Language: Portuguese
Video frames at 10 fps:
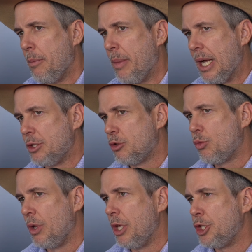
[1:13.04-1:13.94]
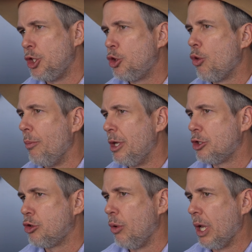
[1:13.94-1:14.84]
Mas quando a gente
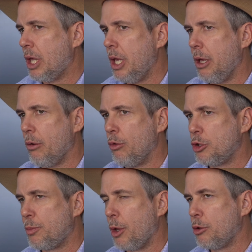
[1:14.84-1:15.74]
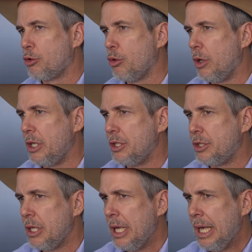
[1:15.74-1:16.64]
começou aqui, os
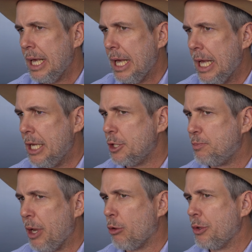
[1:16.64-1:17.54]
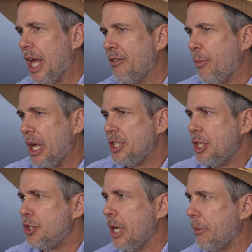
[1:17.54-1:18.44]
produtores, eles perguntavam para a
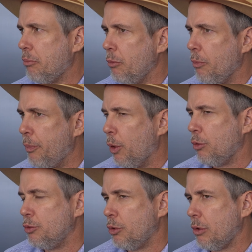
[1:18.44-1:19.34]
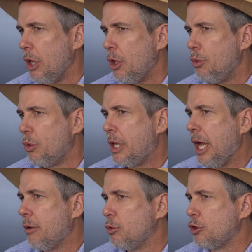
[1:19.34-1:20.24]
gente né, um pouco do, do que
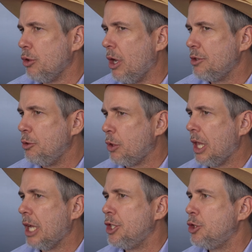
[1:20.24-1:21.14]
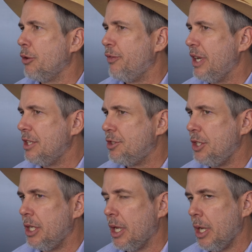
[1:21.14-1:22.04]
éramos nós e o que, que a gente
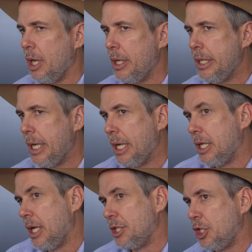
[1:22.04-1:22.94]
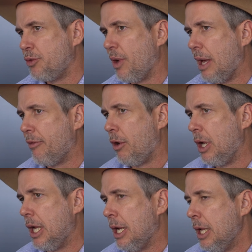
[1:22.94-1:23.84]
oferecia. Né? E aí a gente falava,
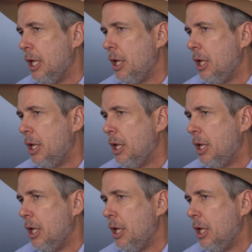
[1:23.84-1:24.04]
olha,